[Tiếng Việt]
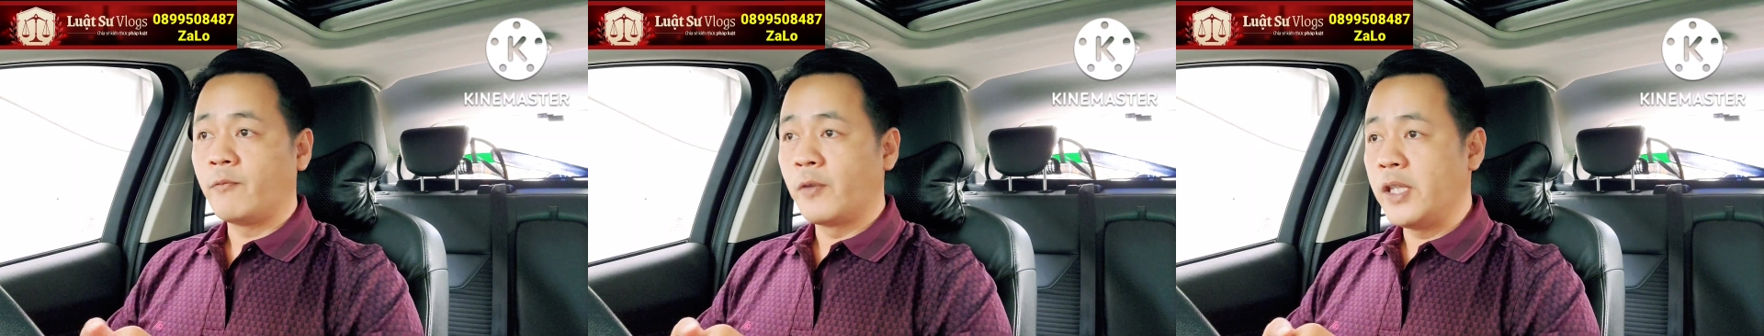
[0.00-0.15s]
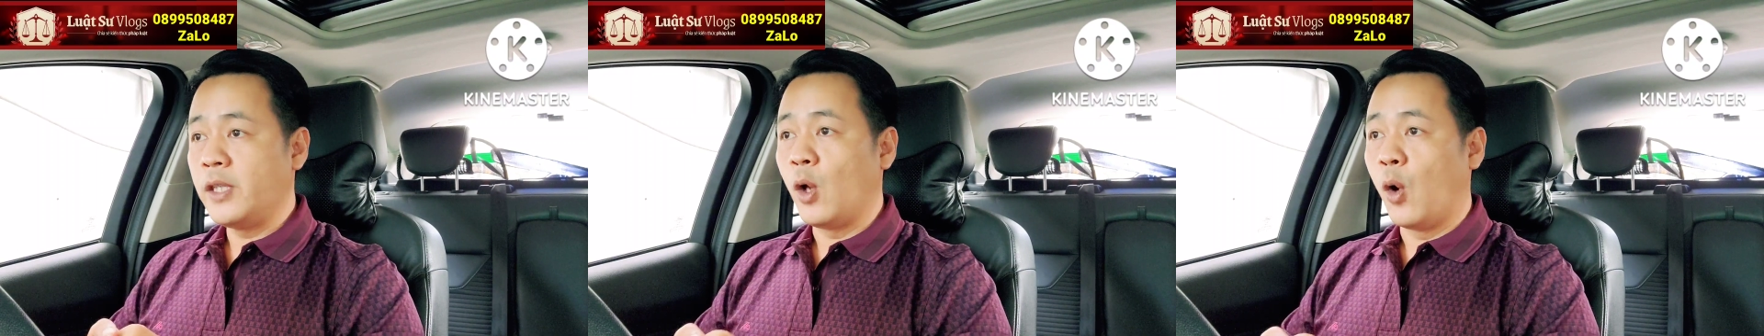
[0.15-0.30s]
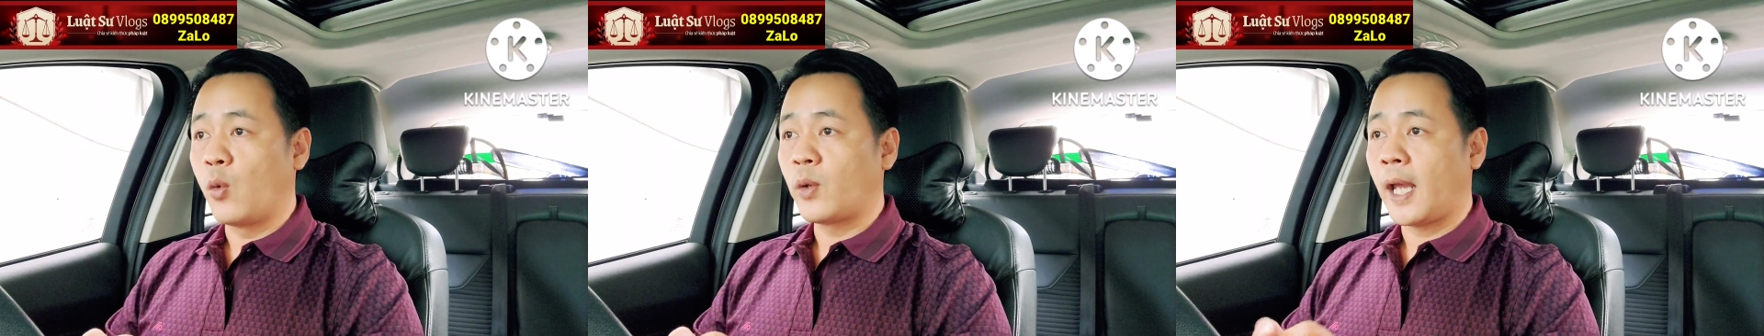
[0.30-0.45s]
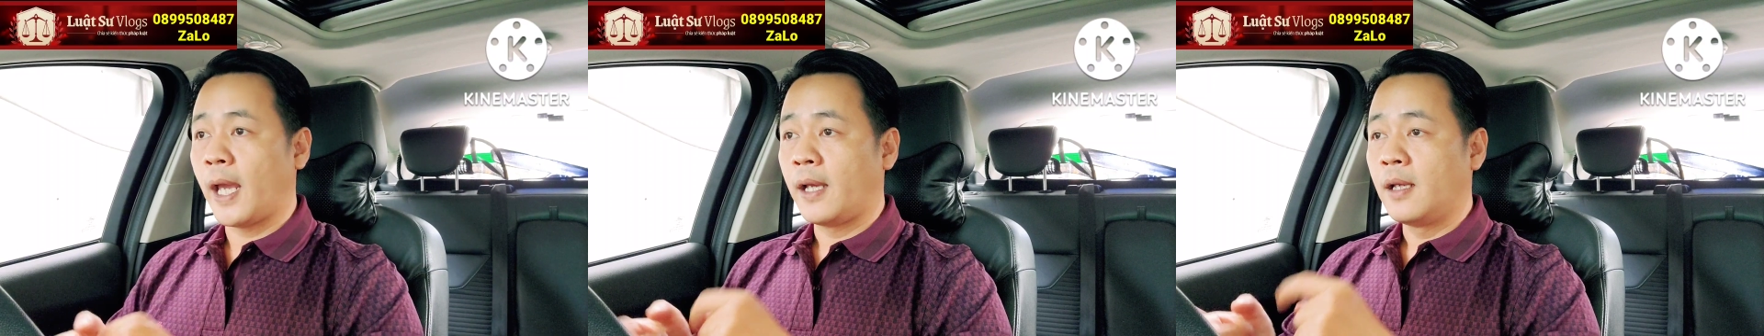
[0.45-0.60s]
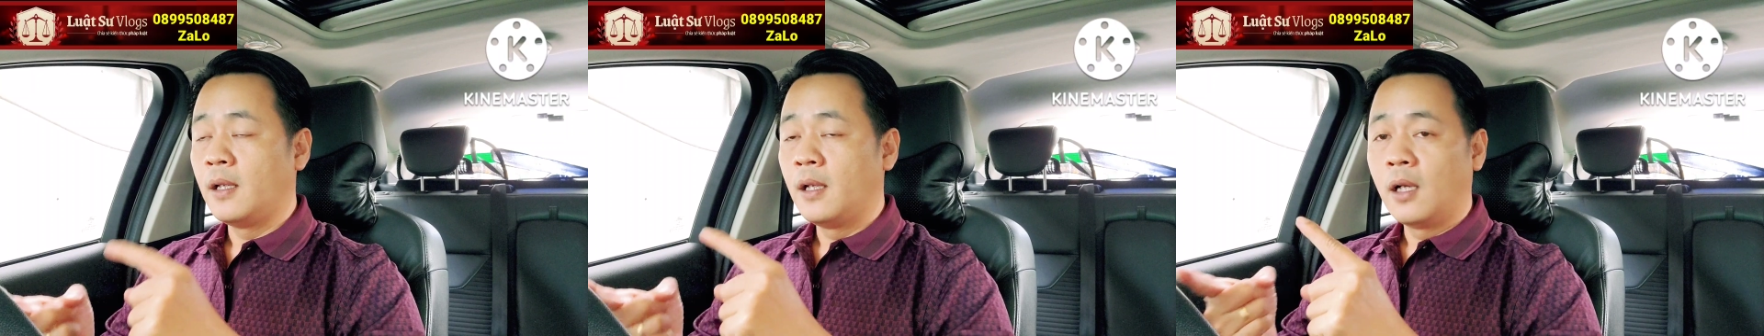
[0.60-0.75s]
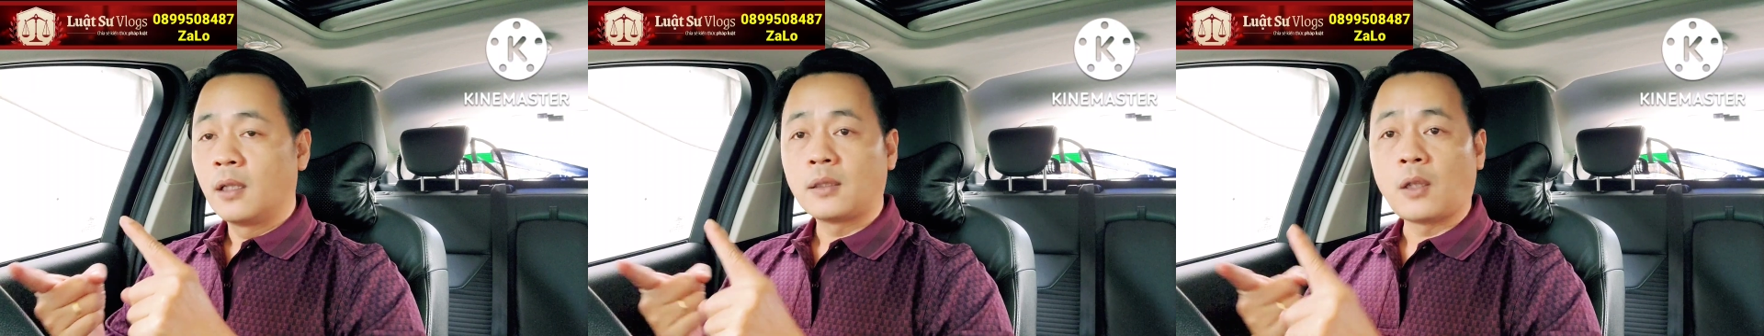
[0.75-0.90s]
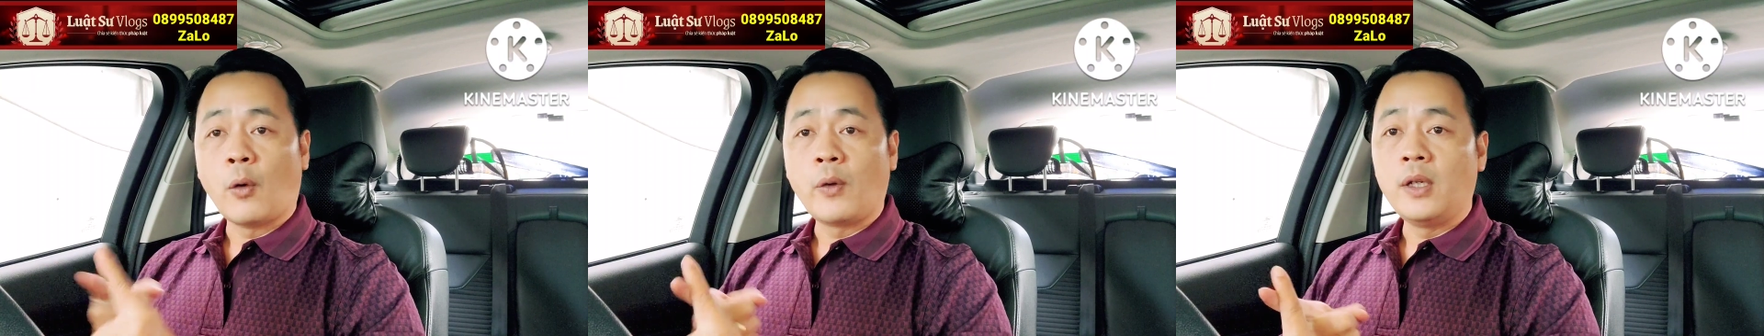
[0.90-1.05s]
ví dụ nè,
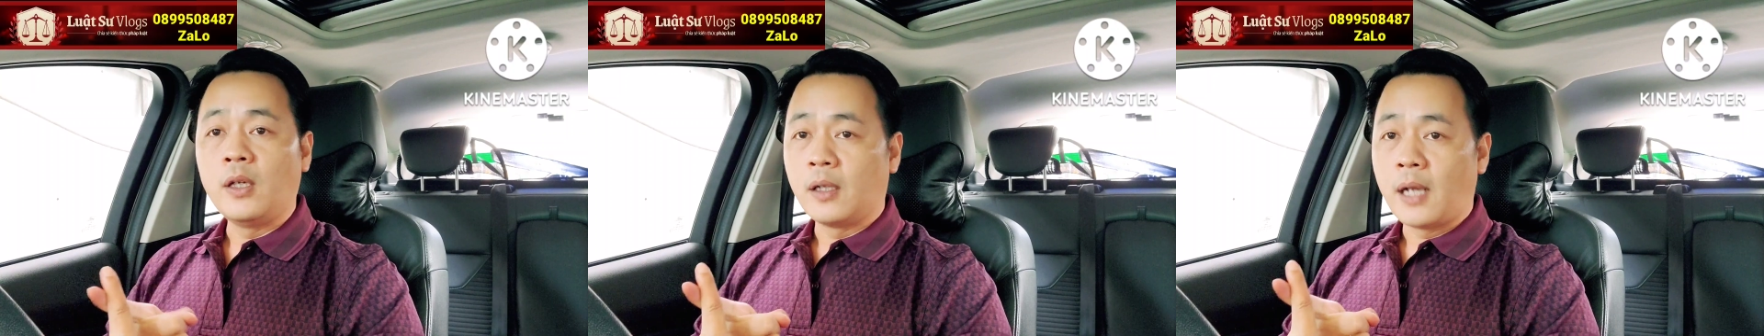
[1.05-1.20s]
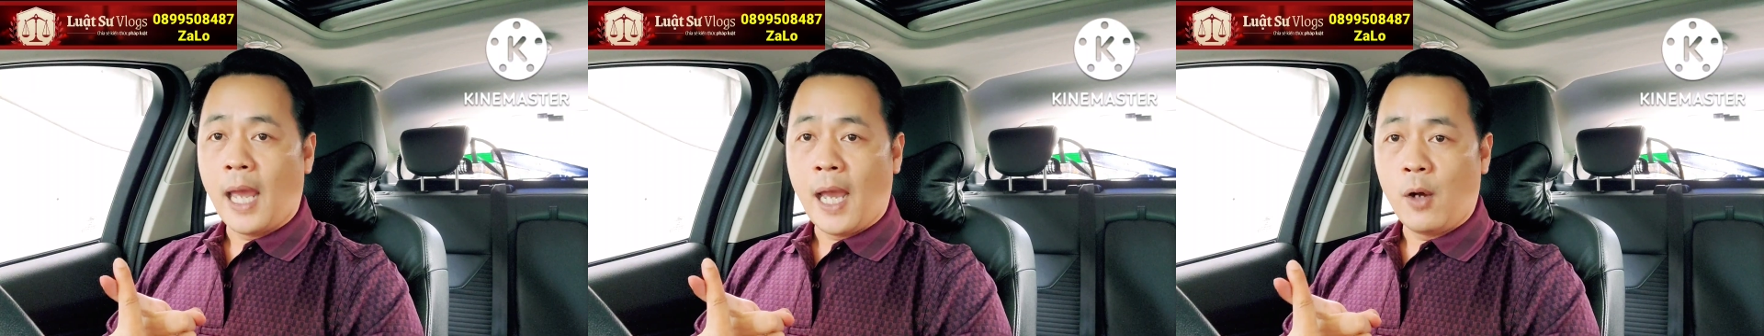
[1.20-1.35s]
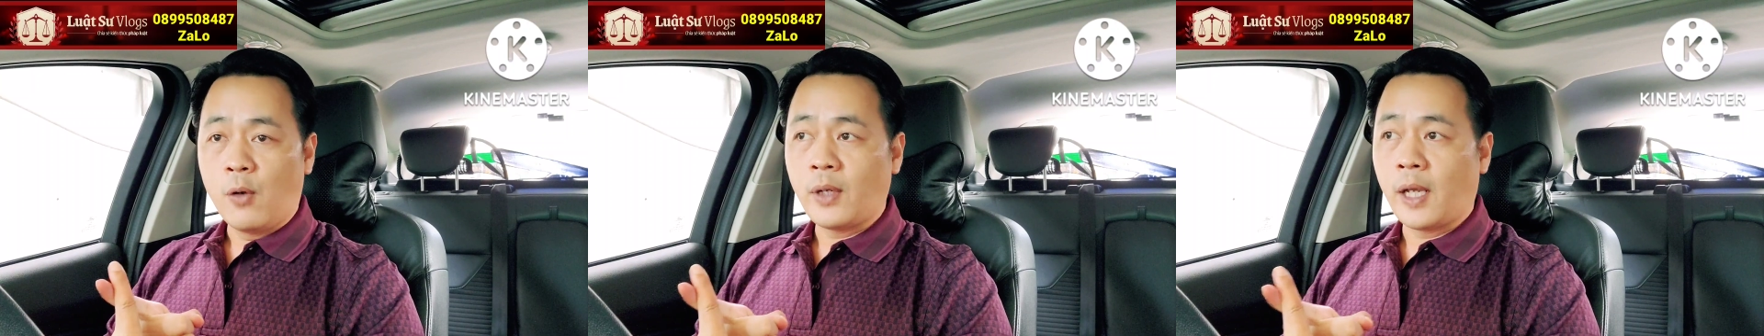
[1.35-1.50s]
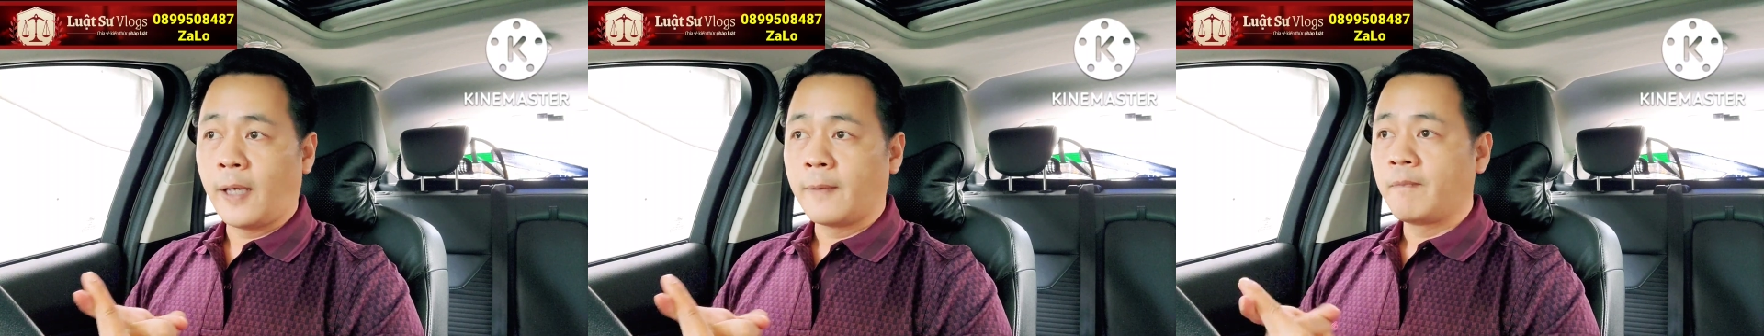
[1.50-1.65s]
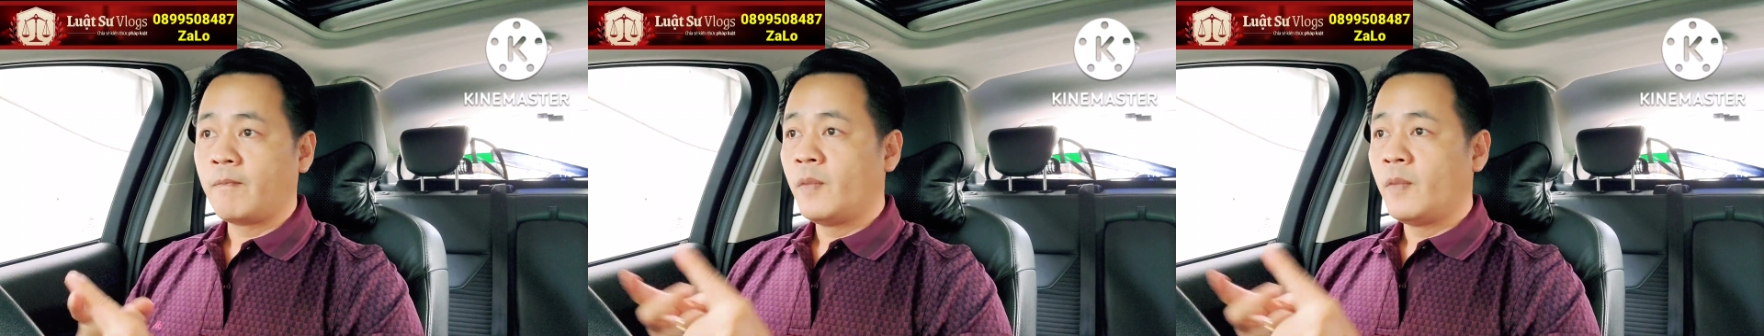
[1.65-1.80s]
tội lừa đảo nè,